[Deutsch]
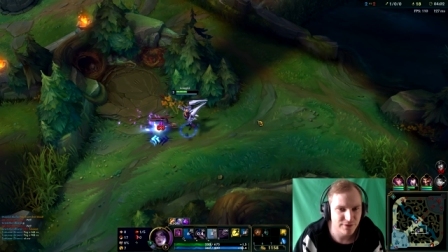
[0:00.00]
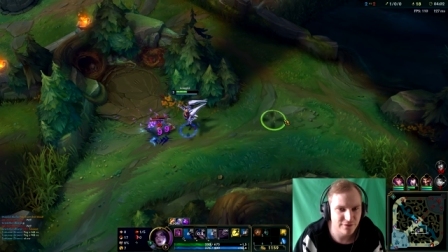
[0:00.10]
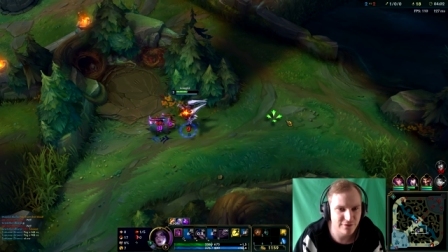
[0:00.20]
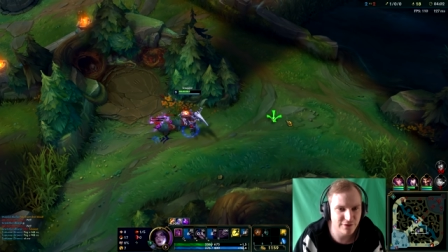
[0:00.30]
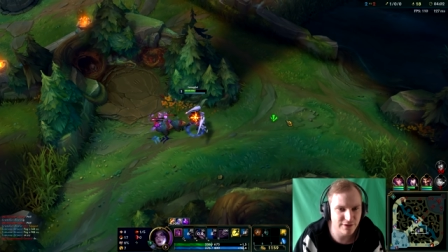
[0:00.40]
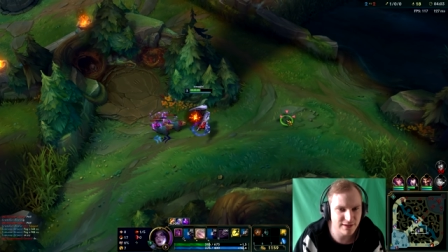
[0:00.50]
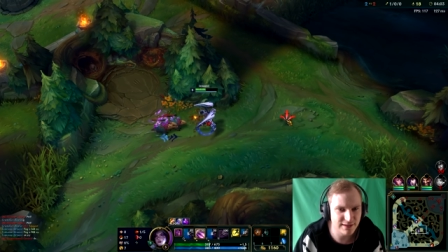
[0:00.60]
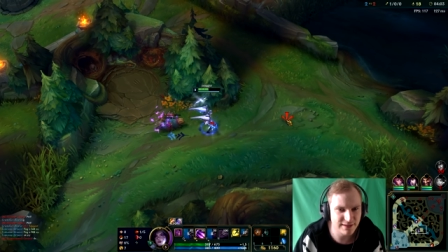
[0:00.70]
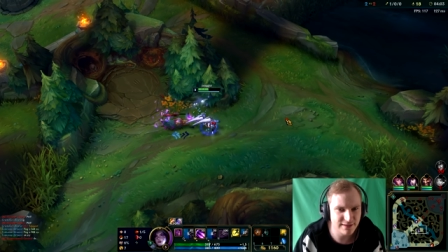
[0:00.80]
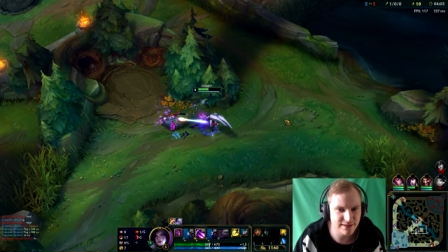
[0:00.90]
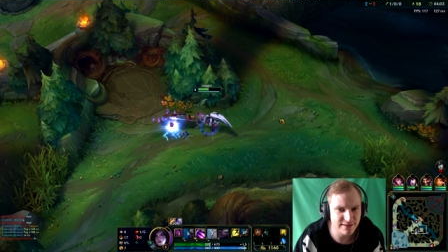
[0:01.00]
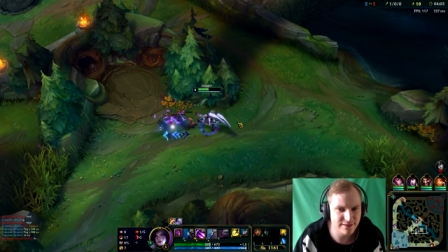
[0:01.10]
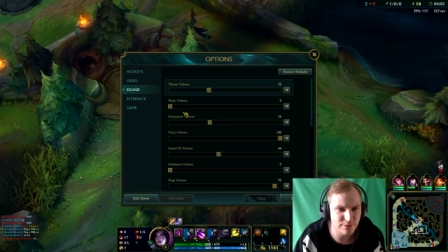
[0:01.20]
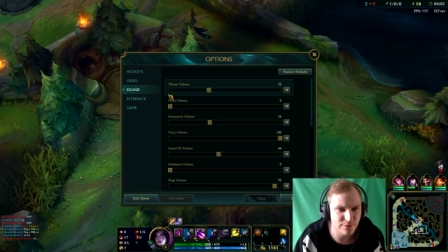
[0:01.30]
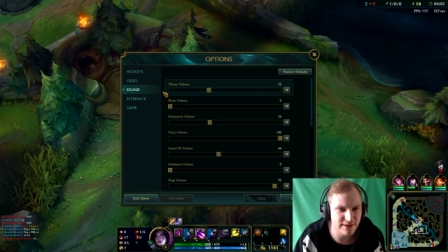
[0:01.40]
Wirklich eine
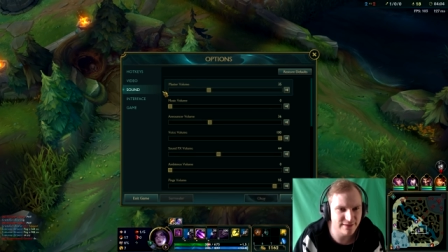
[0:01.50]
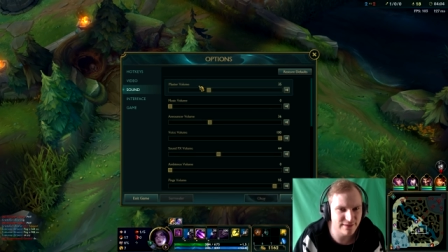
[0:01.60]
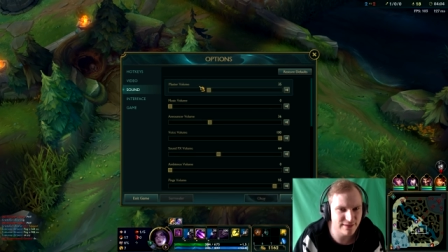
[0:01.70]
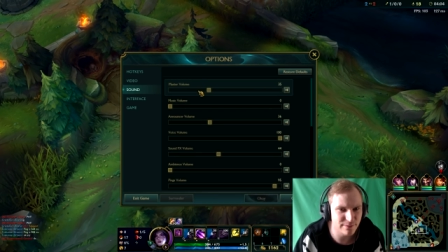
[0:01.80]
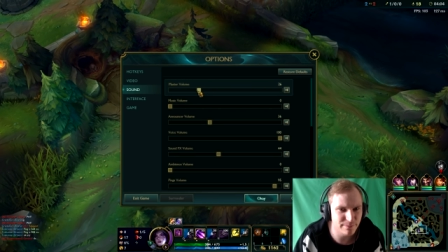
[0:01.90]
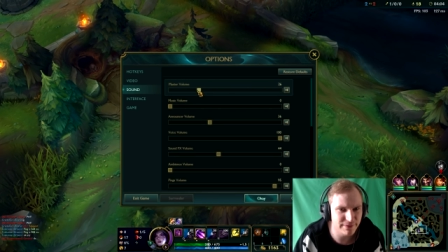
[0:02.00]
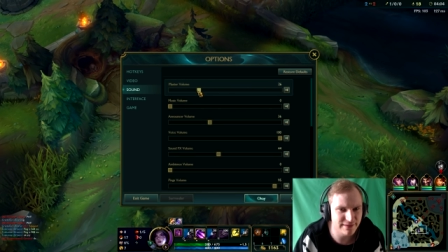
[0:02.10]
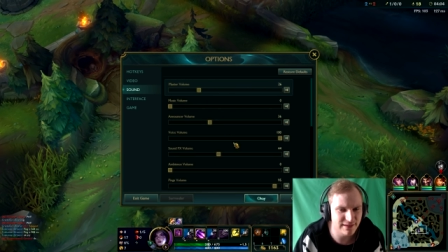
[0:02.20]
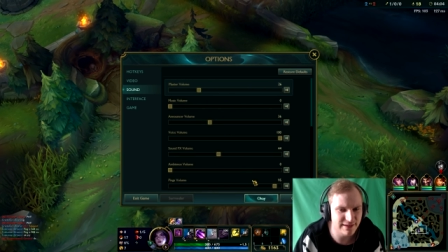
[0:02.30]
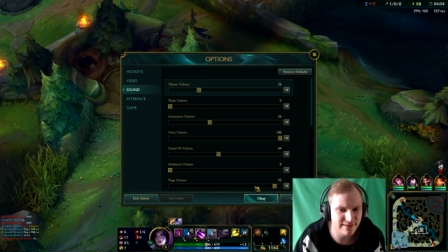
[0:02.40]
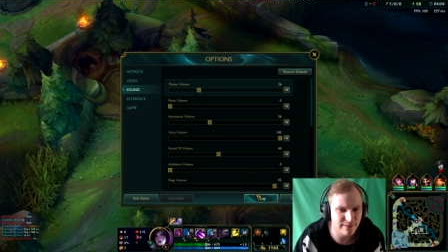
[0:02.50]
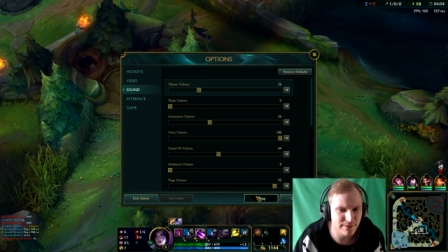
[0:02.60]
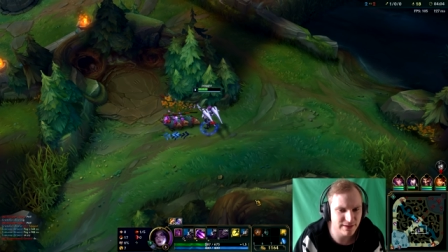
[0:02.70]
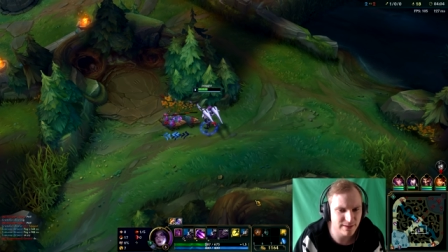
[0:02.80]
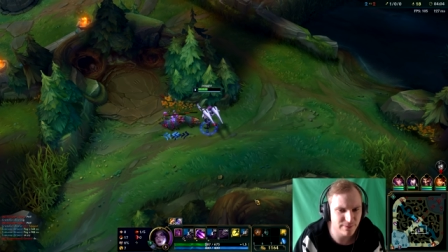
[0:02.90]
Katastrophe. Vielleicht soll ich es so ein bisschen leiser
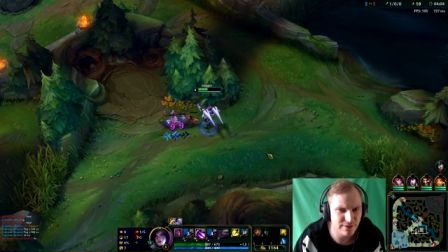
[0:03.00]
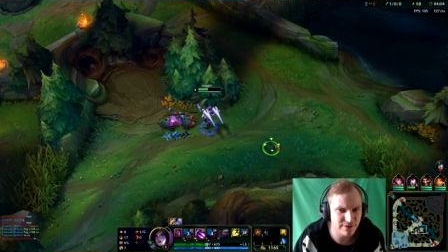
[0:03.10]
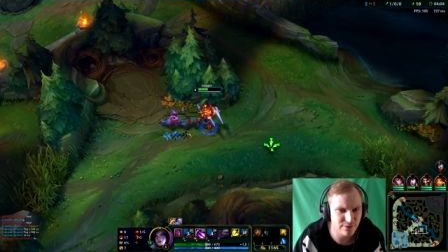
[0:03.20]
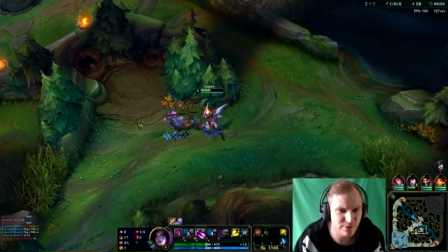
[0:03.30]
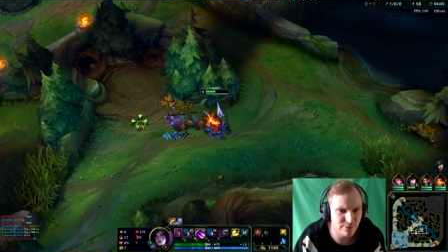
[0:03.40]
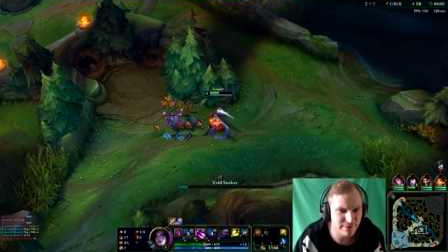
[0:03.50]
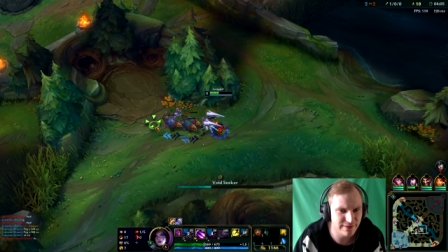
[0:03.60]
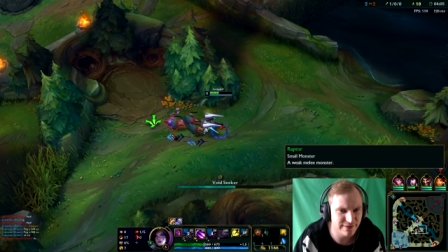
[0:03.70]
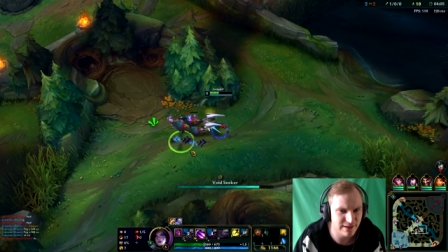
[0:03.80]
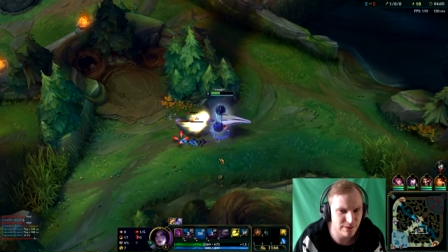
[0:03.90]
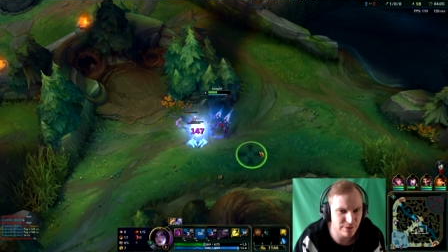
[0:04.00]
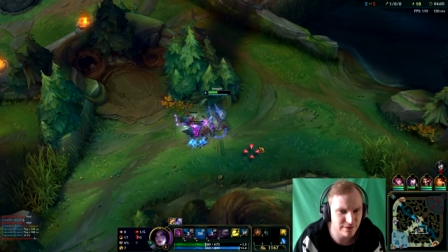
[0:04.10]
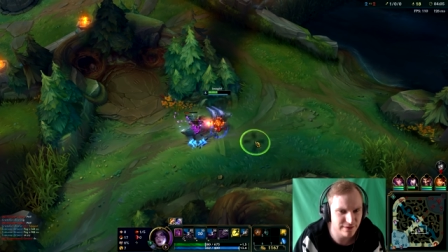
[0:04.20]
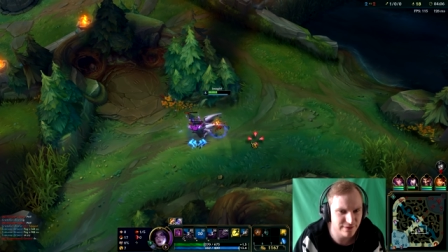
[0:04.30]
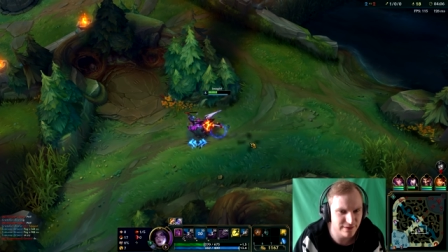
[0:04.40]
machen. Ich habe das Gefühl, es ist ein bisschen sehr laut.
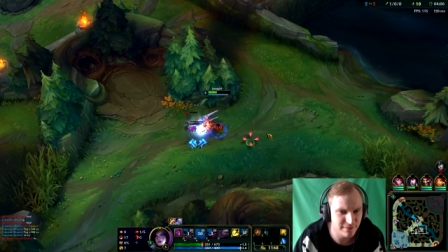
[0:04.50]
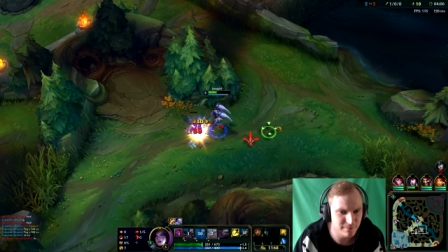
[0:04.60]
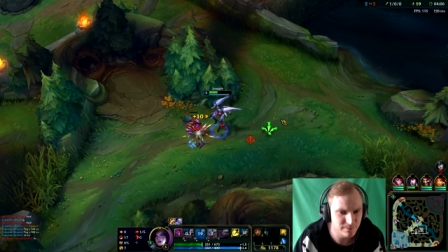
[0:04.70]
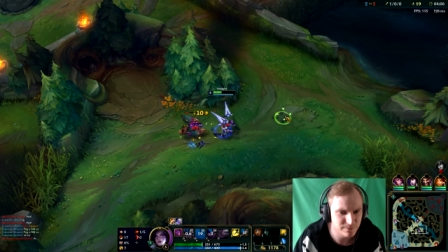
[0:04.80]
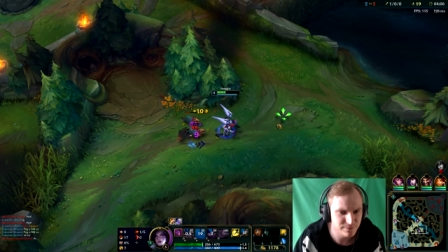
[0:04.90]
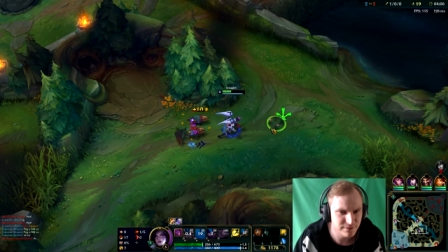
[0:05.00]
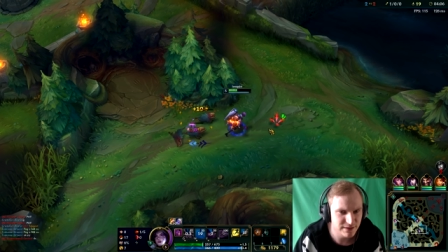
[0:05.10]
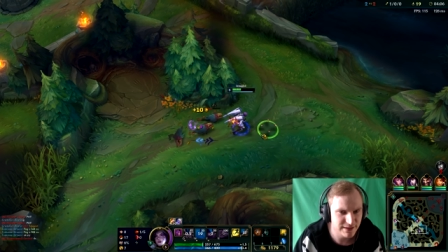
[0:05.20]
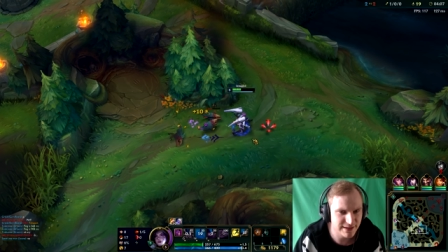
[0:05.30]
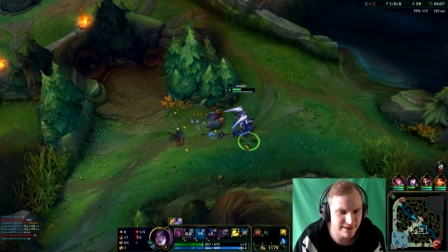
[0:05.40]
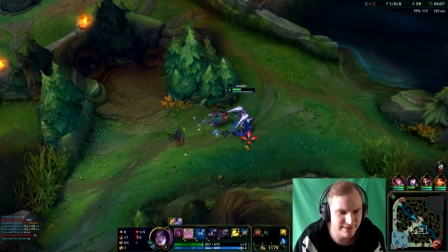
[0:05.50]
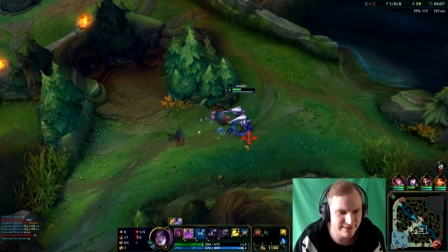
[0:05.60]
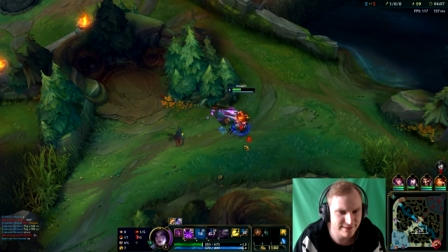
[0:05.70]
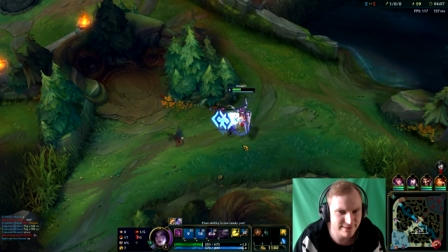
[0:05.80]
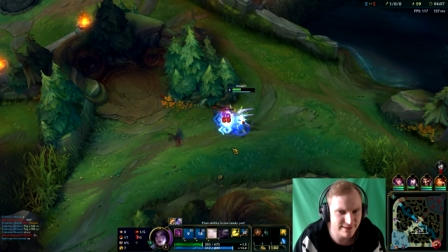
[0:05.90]
Kann das sein? Kann
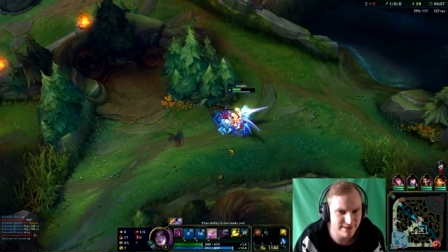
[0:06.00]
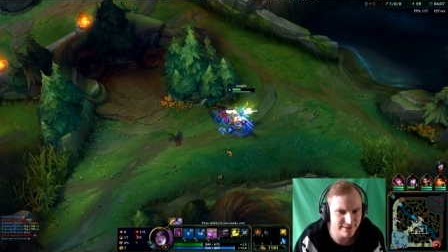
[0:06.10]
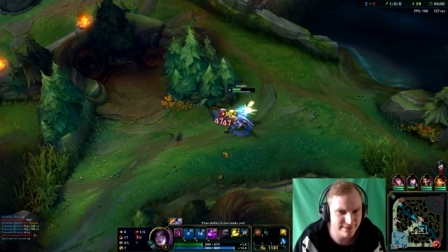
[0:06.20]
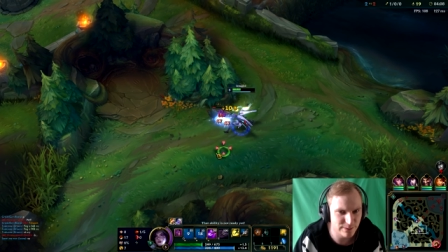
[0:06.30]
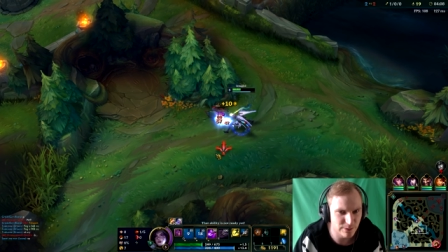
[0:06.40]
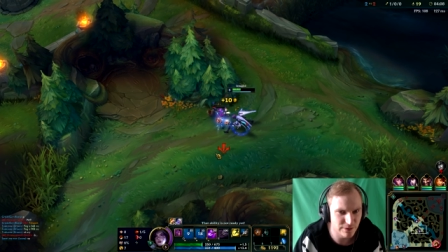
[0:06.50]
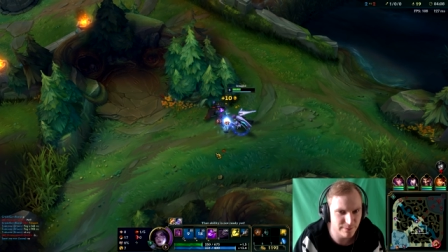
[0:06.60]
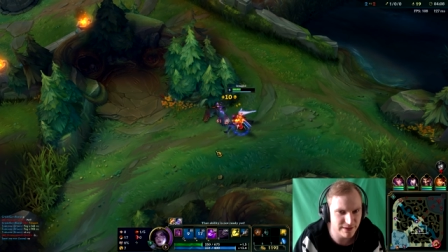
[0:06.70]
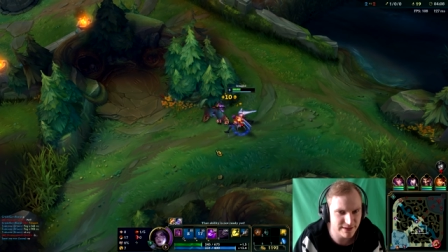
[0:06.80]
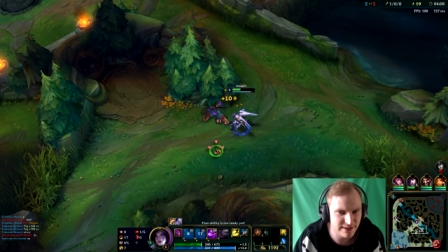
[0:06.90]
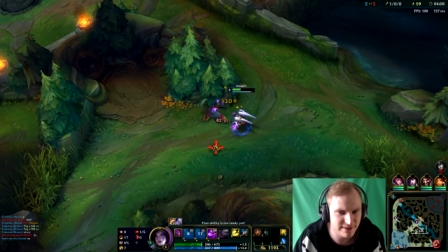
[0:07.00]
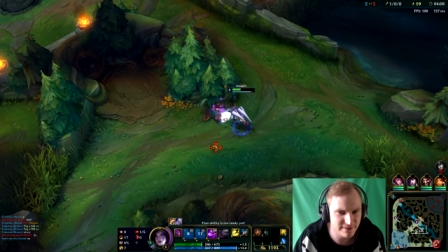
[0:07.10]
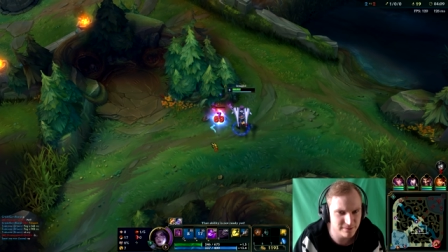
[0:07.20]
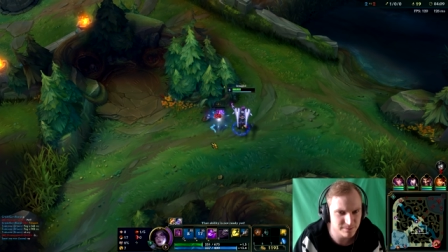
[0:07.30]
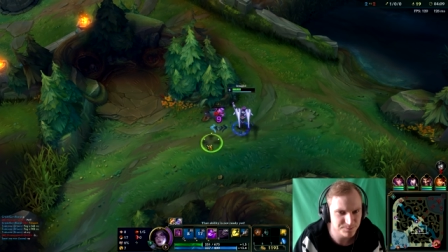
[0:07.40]
das sein? So, nochmal
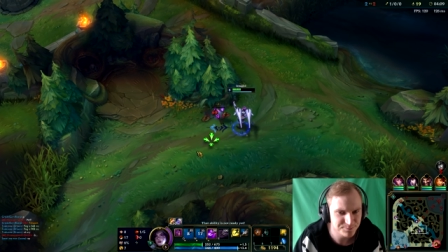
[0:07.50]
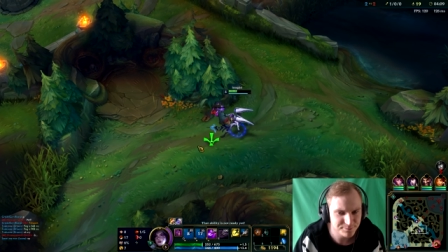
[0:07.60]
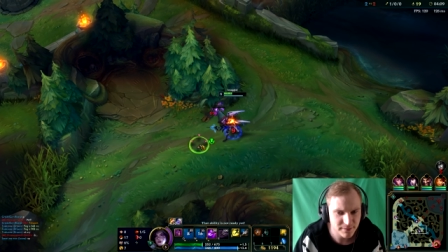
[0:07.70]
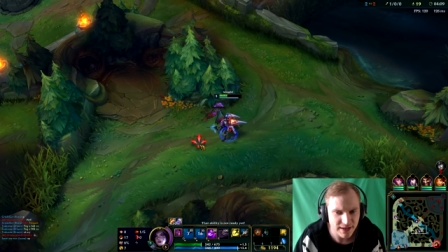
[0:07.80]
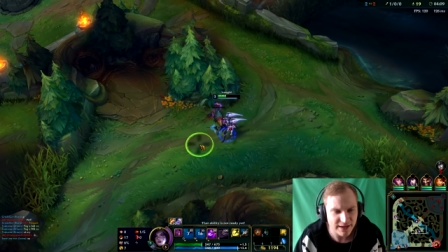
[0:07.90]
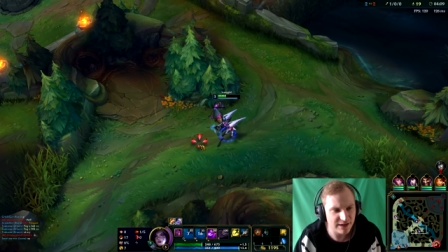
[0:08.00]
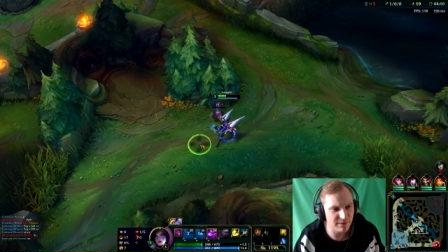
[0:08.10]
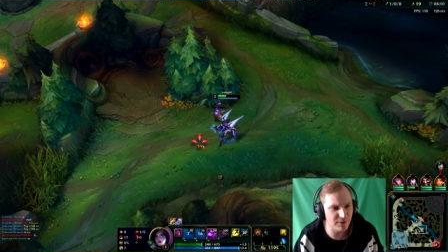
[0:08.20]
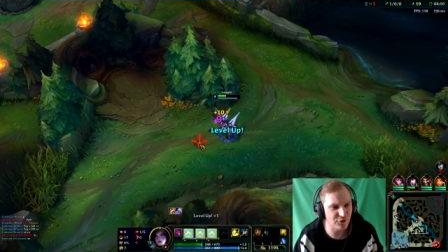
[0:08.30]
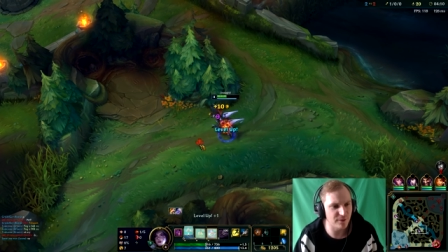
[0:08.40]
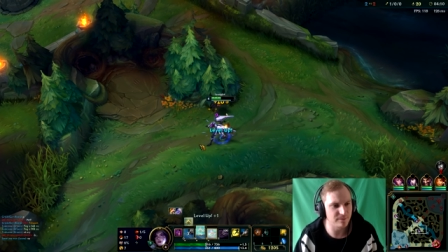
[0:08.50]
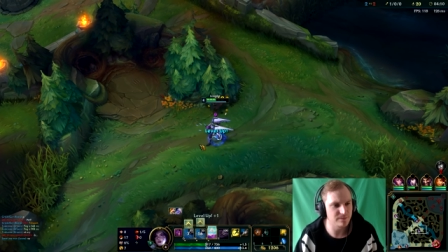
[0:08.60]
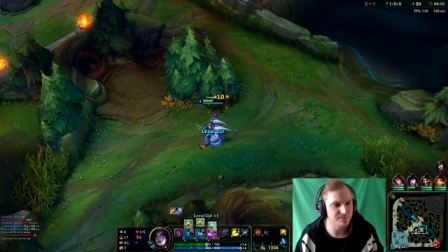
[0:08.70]
Raketen. Gehen wir mal shoppen.